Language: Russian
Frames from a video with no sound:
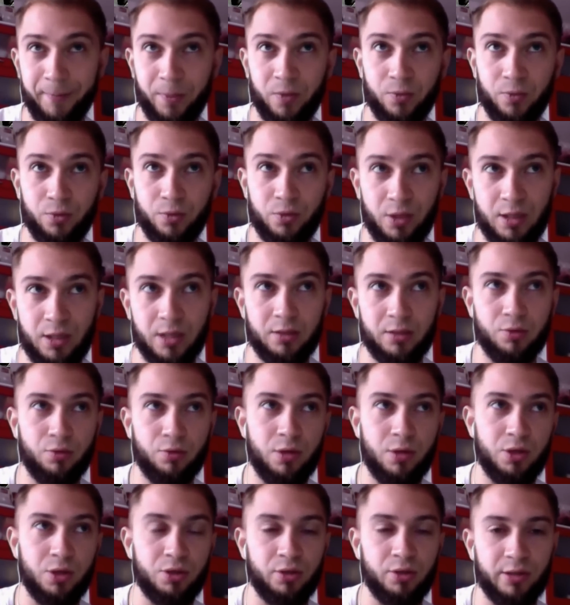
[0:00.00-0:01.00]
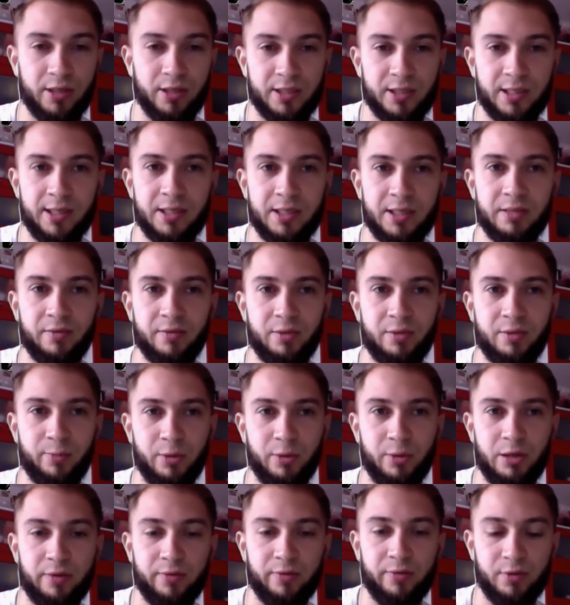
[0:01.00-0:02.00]
Вот. И как-то он начал рассказывать
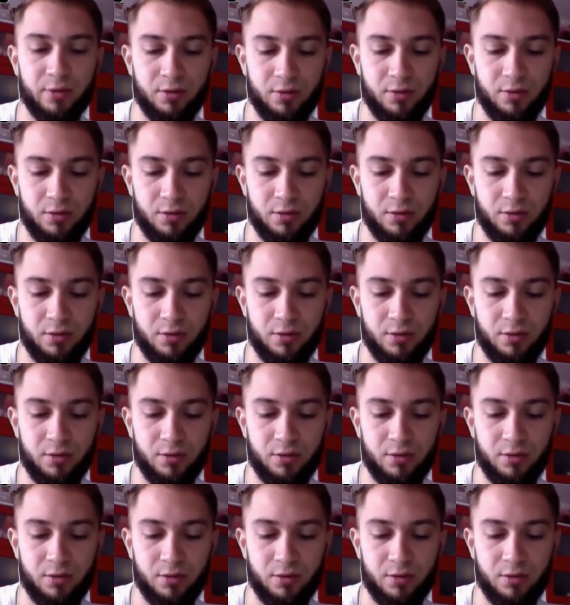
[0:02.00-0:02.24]
плавно,